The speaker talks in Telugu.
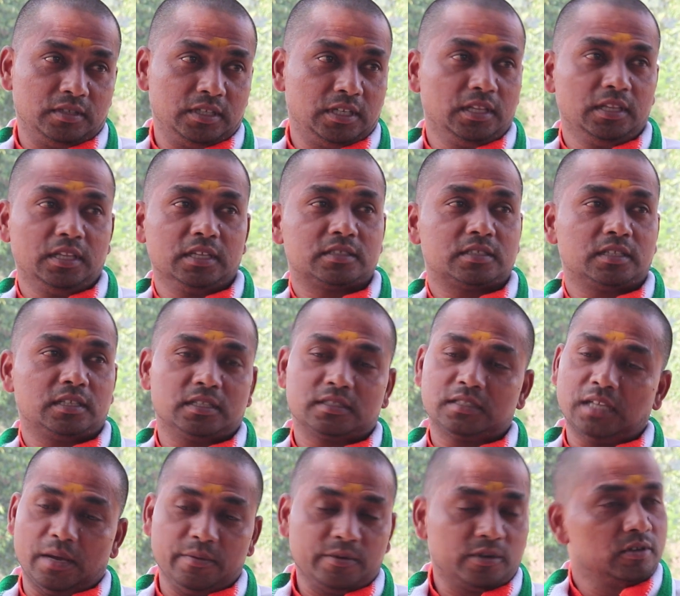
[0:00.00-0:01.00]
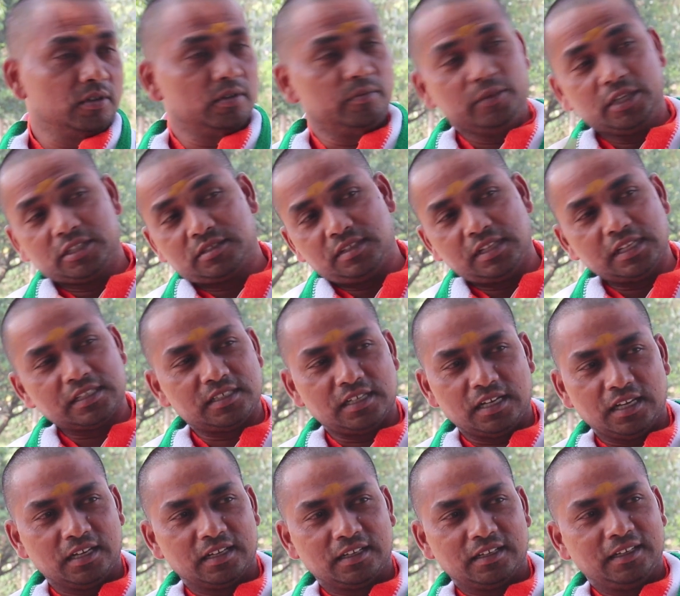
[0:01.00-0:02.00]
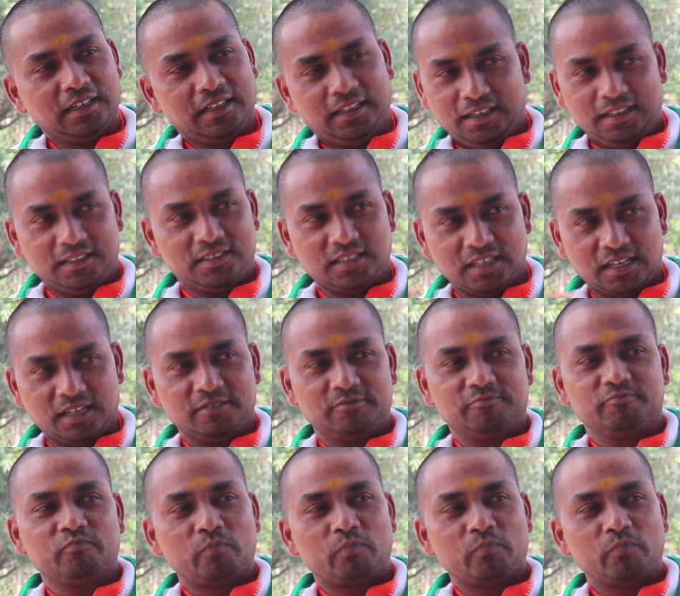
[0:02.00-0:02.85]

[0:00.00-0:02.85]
ఇడ్లీ తెస్తే తెస్తే ఆమె కూడా మిల్స్ తెచ్చిన ఇచ్చిన